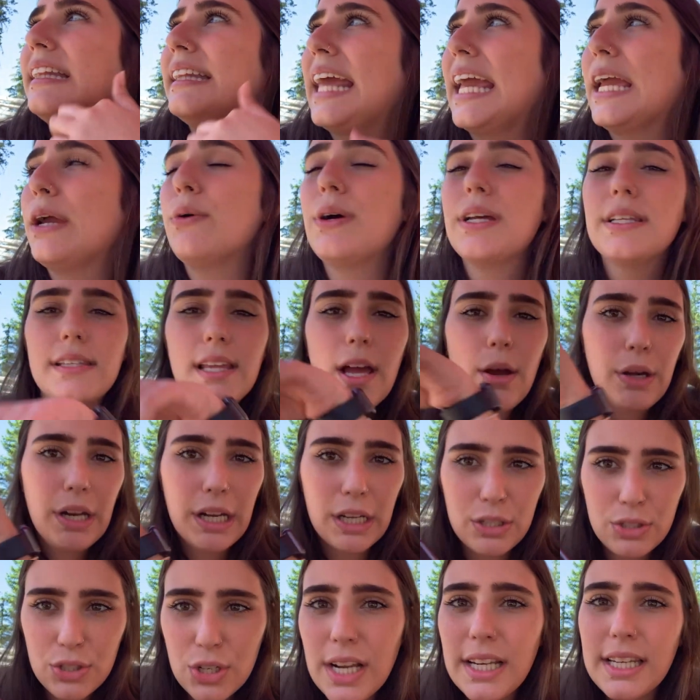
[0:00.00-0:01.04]
Tem um
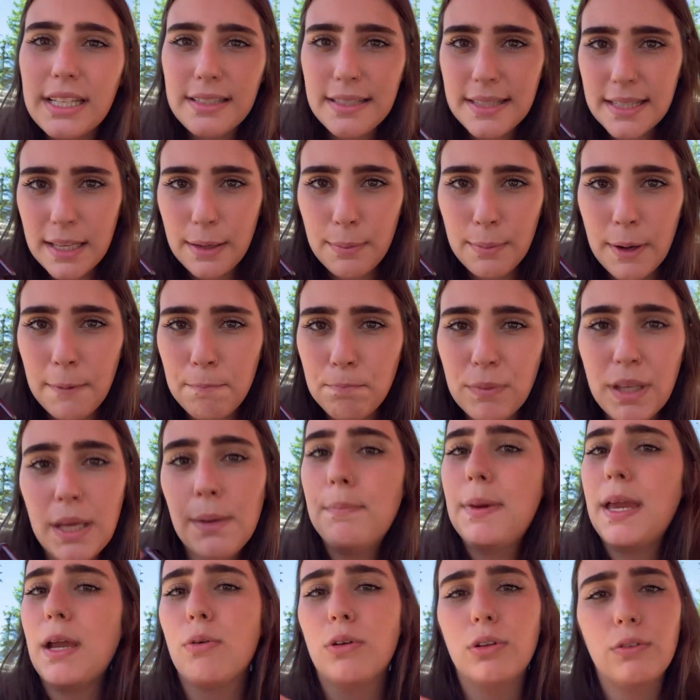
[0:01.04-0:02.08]
restaurante ali em cima,
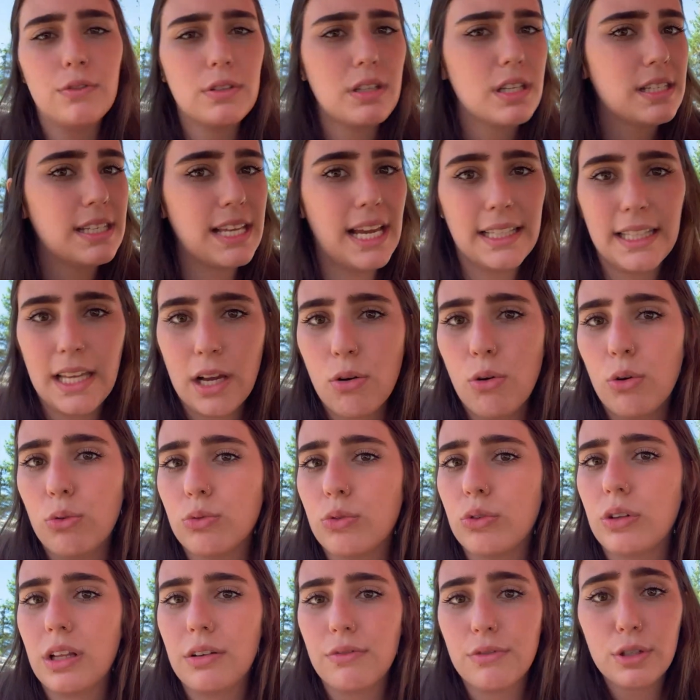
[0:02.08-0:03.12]
que bem quando você sai da
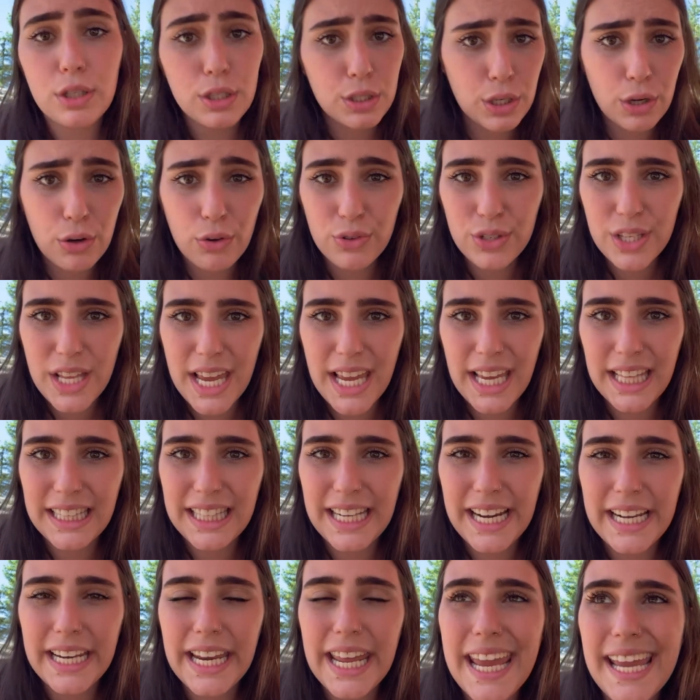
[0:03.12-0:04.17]
gôndola você já consegue
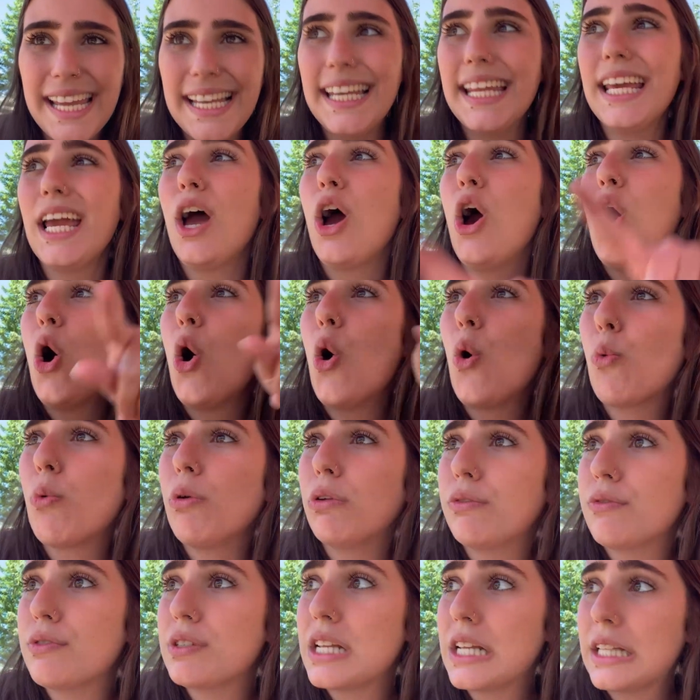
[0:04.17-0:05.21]
entrar nele, ou
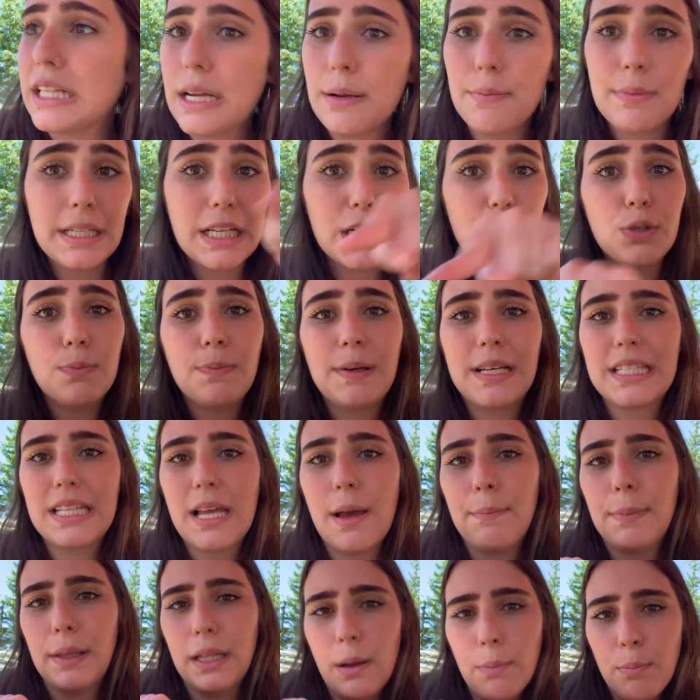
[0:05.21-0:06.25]
quando você termina de
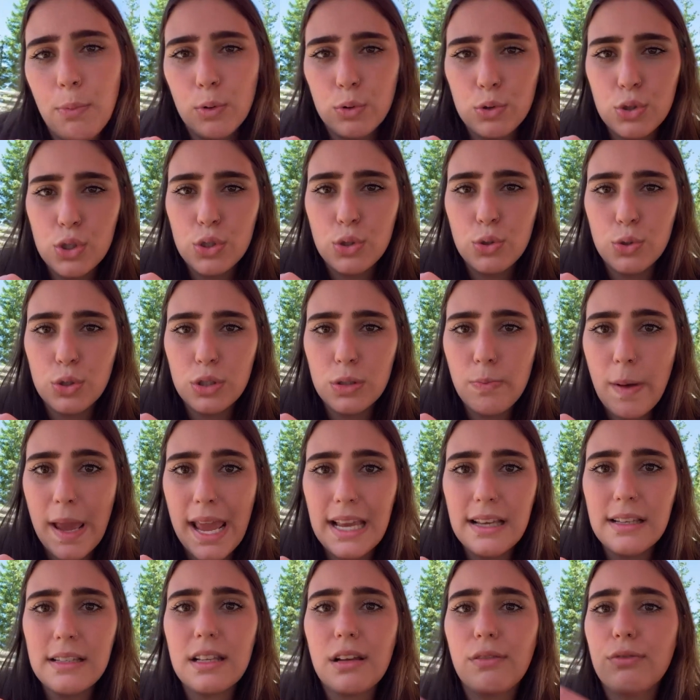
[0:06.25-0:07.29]
passar pela ponte
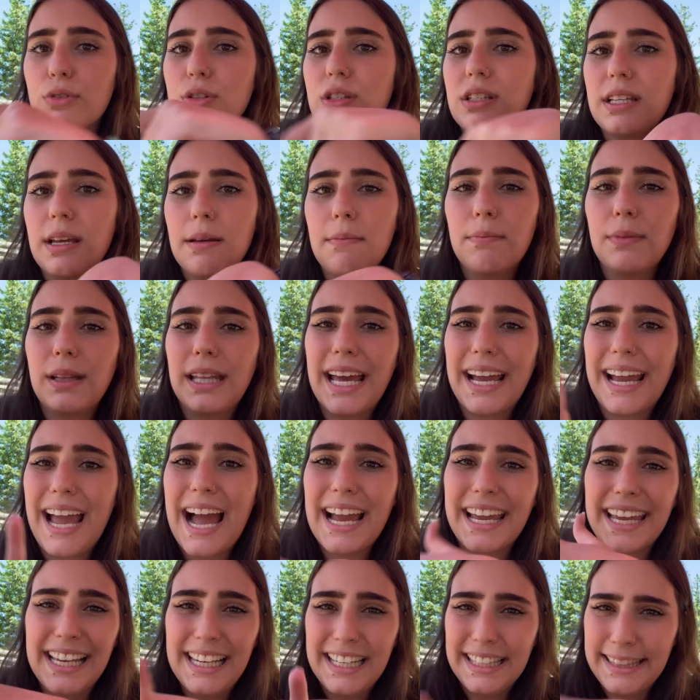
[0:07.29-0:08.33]
suspensa, você,
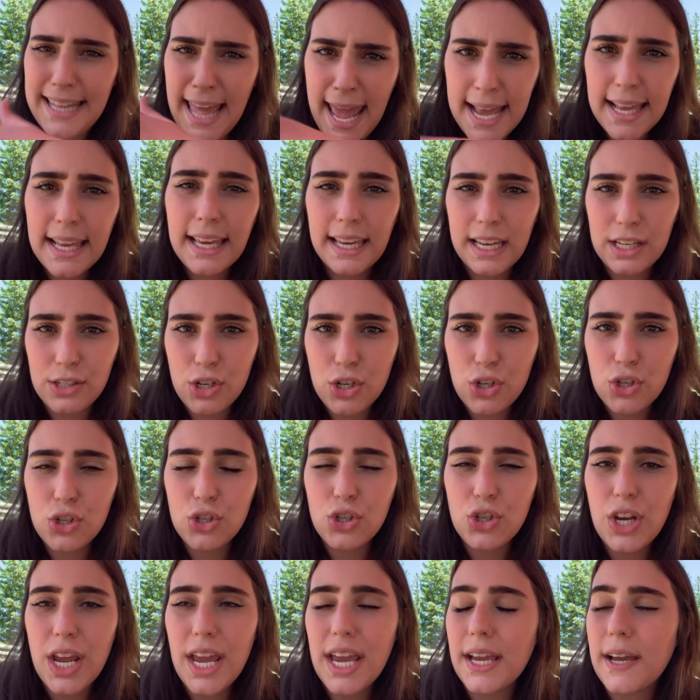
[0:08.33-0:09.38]
aquele deck que a
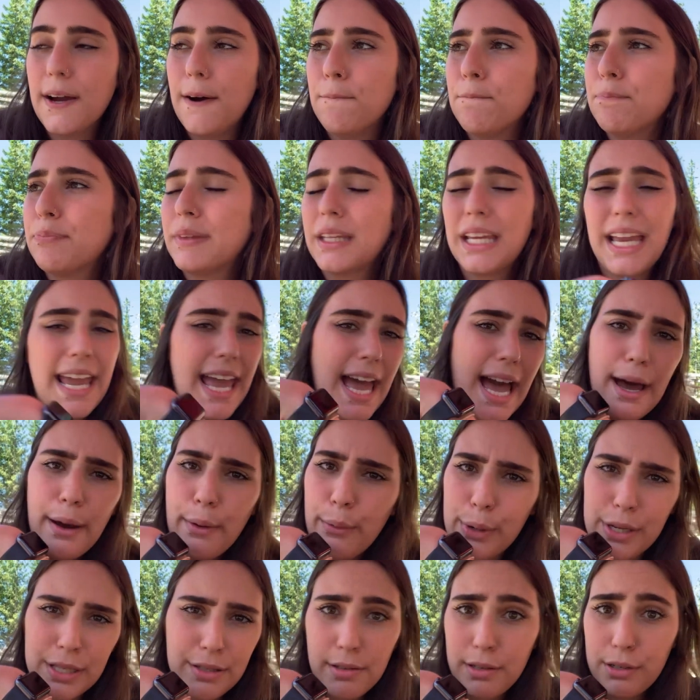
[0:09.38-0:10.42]
gente chega,
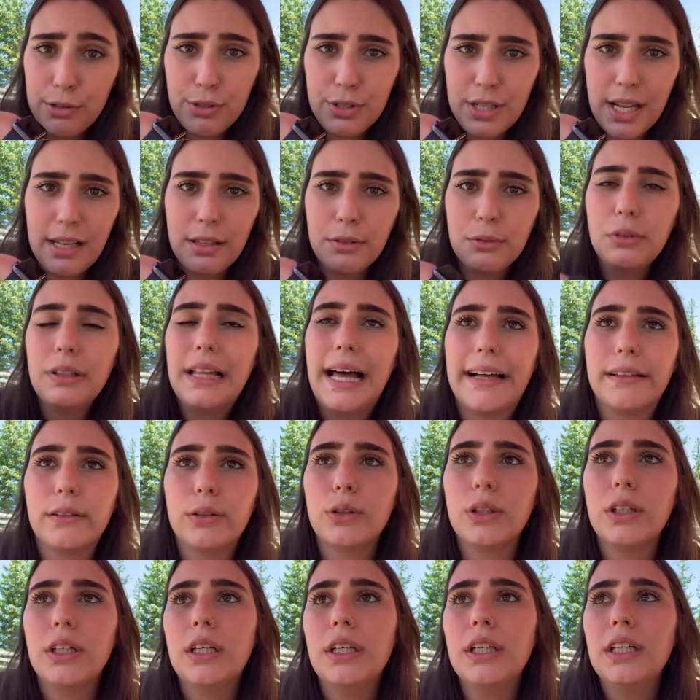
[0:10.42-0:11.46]
a, o restaurante tá ali do
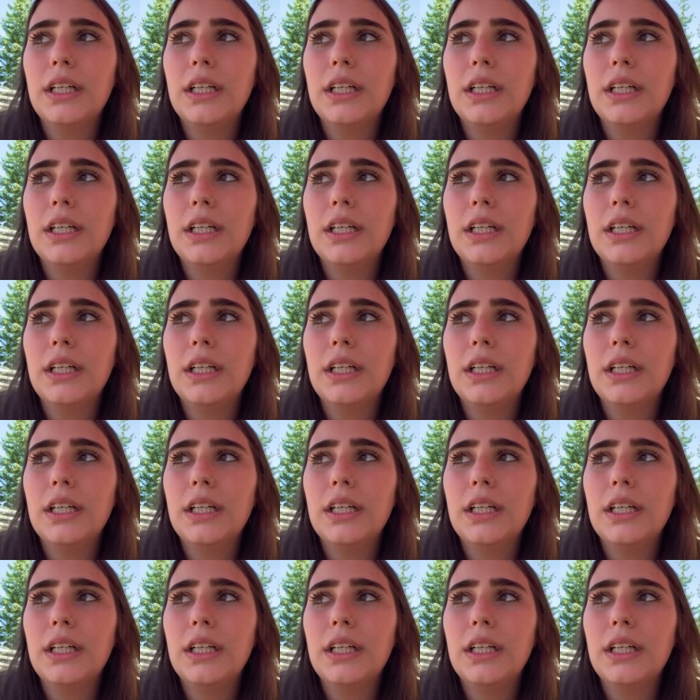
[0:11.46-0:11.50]
lado.